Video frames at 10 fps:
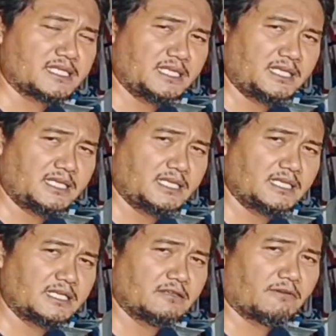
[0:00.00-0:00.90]
kasih
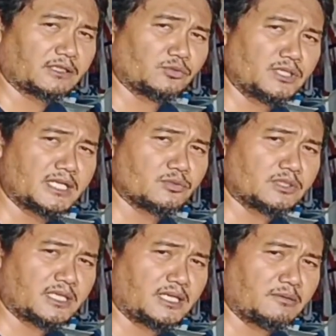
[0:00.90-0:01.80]
waktunya
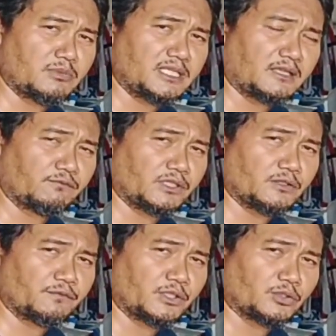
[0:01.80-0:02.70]
sudah melihat
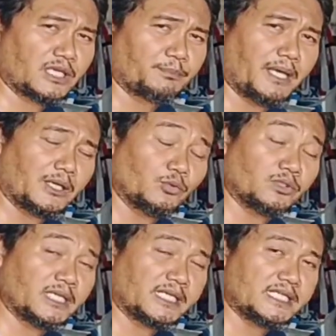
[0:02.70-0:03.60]
video-video
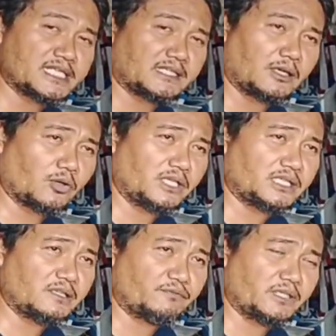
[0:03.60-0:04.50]
terbaru dari channel
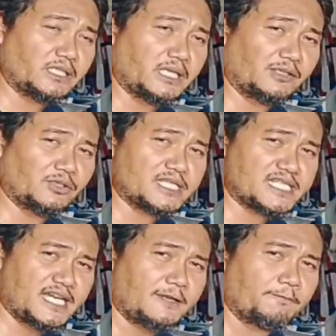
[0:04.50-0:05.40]
Koi TV
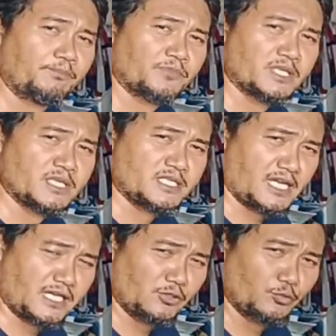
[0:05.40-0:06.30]
Indonesia.
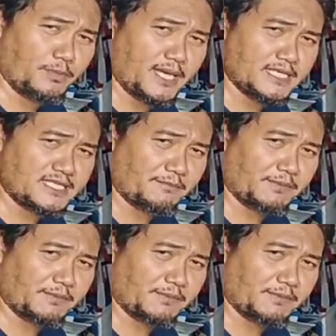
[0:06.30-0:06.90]
Jangan lupa